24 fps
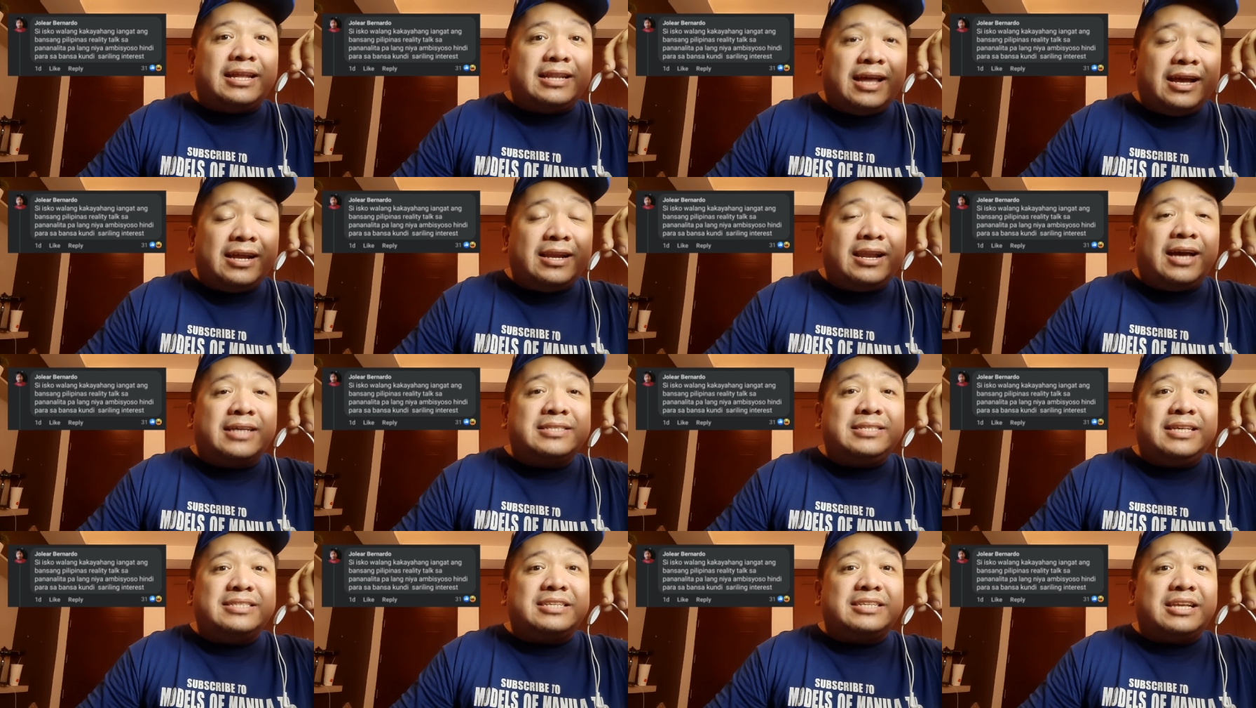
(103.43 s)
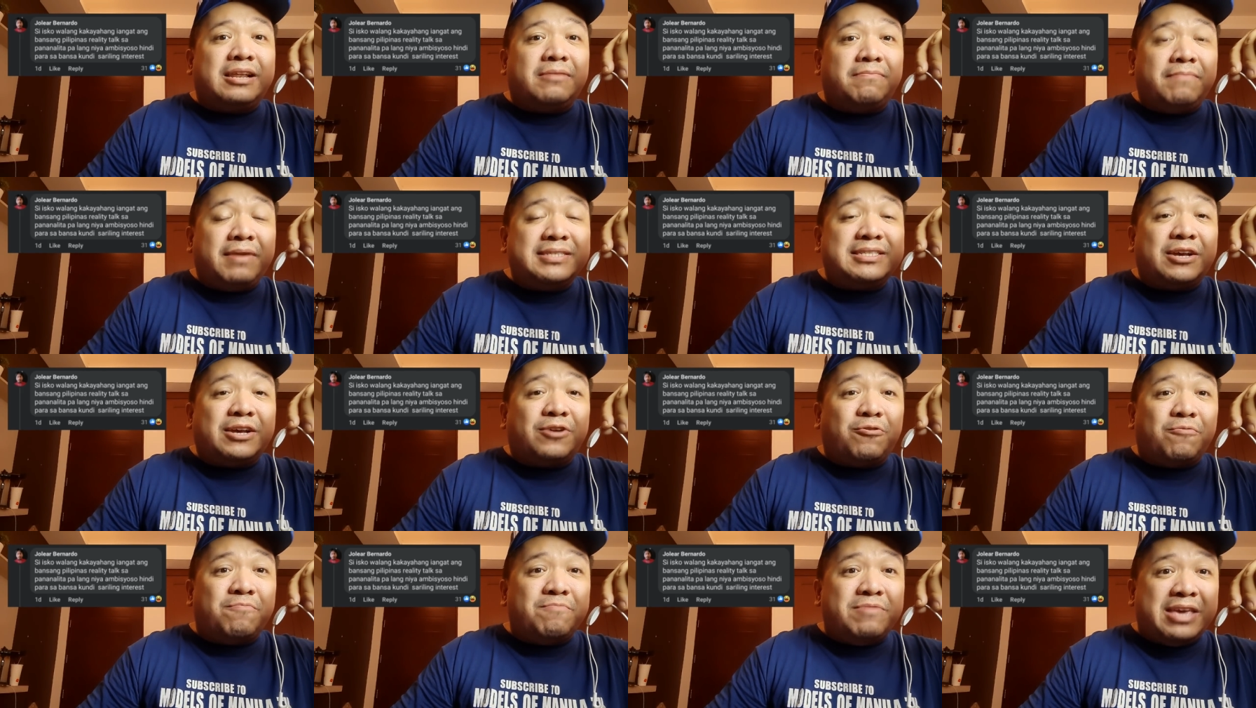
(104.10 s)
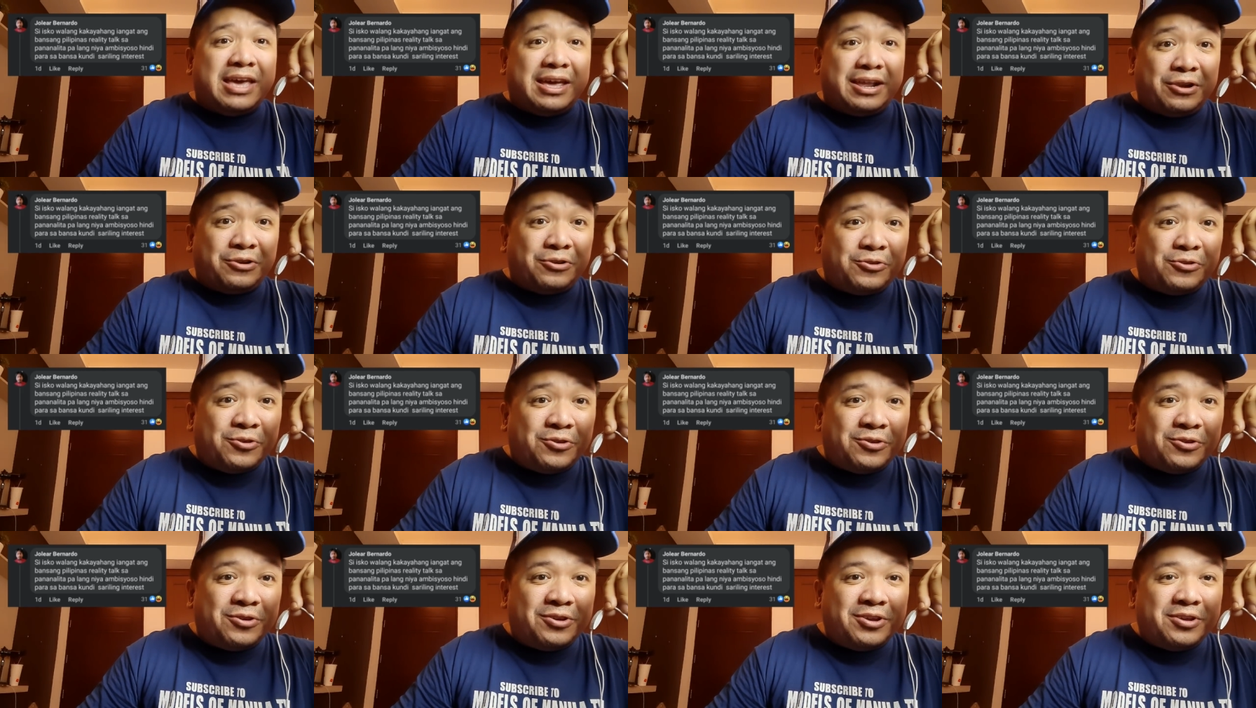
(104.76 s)
nang nagsisilbi sa
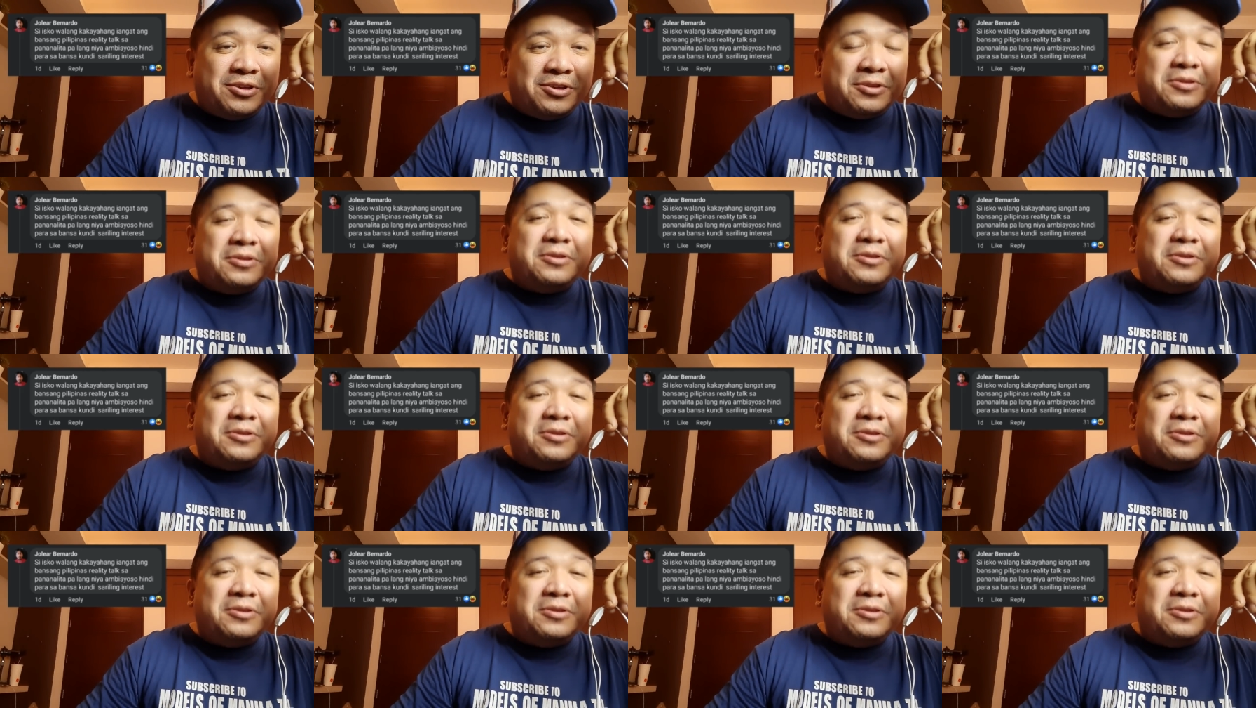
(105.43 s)
gobyerno.